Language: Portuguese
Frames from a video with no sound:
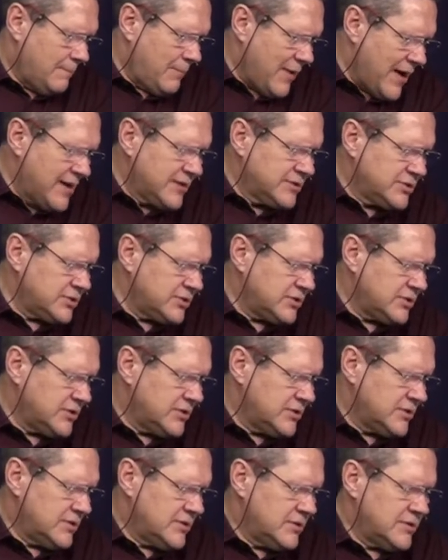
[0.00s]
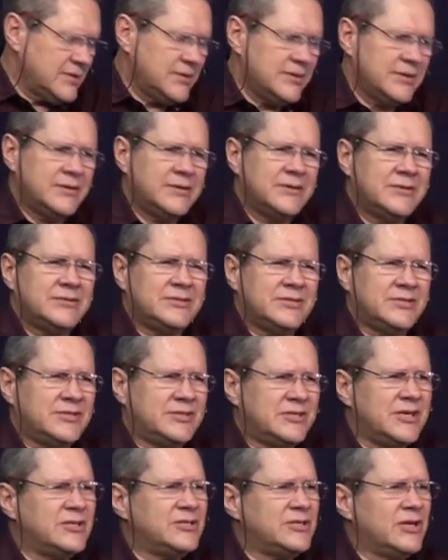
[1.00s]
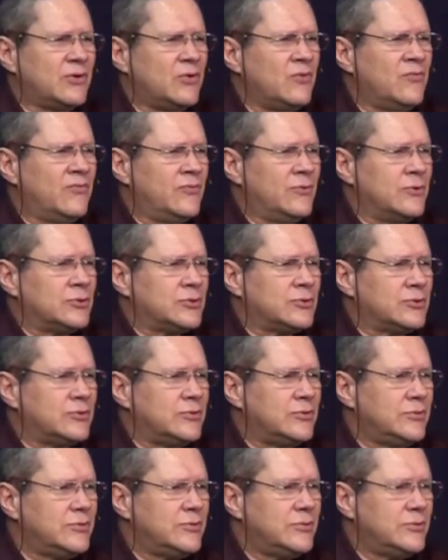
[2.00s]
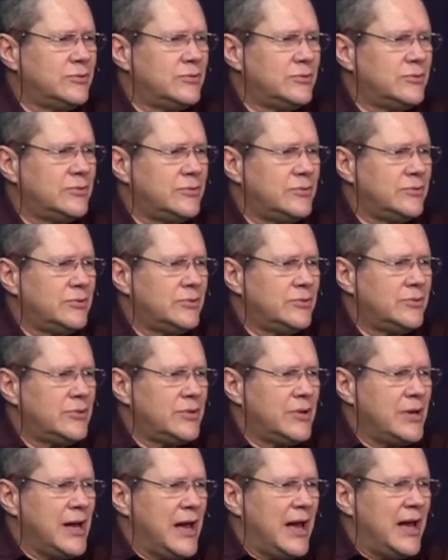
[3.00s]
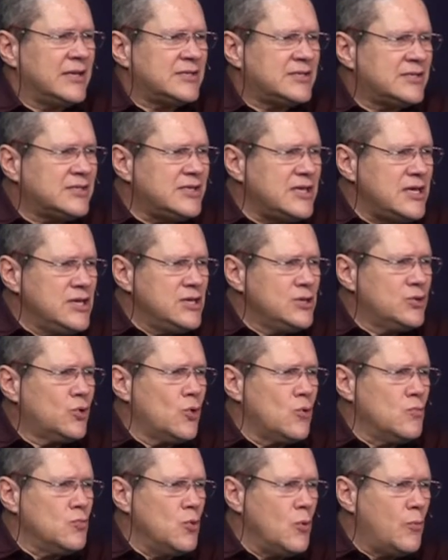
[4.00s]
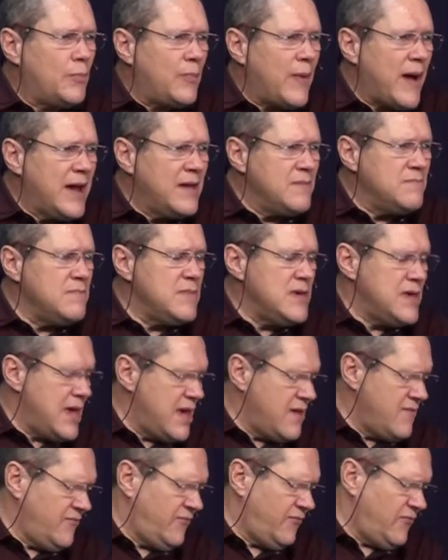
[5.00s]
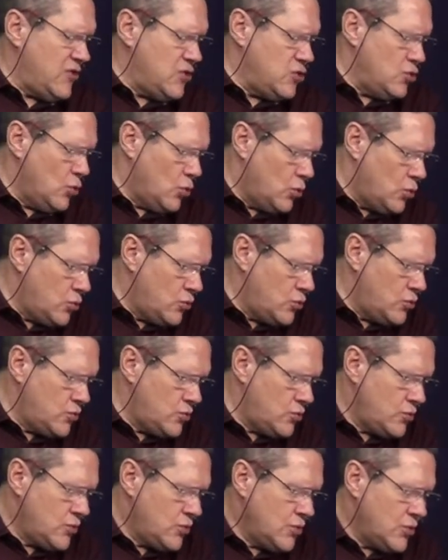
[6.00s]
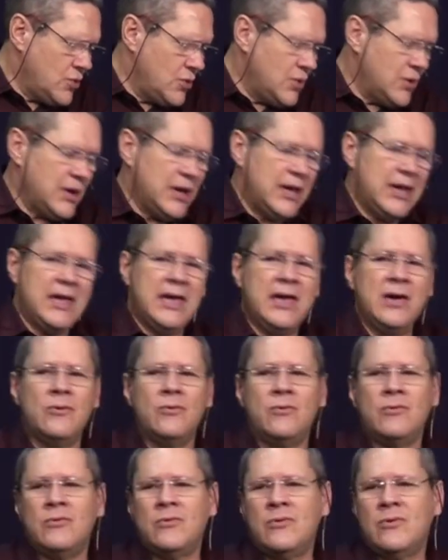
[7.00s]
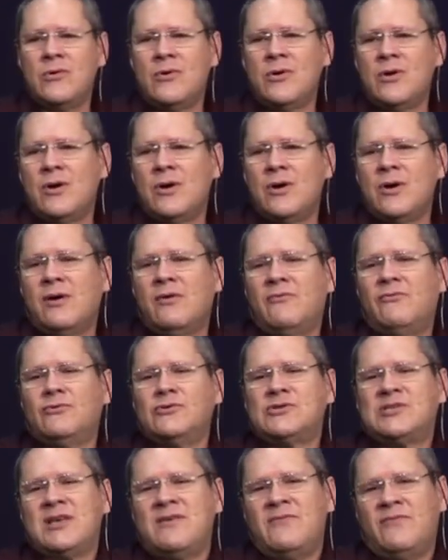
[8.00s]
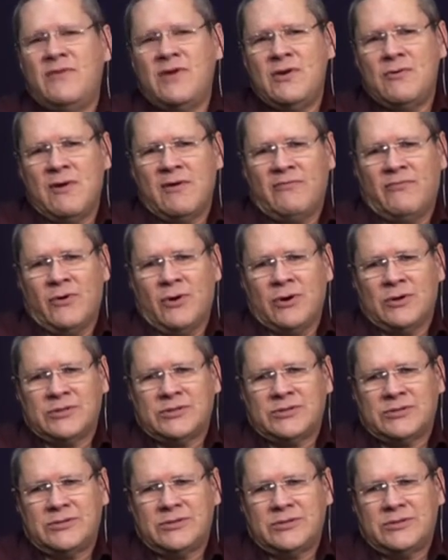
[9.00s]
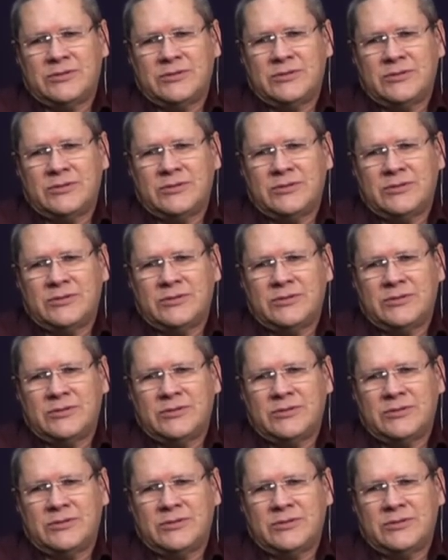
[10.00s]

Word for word: Paz seja convosco. Assim como o Pai me enviou, eu vos envio a vós.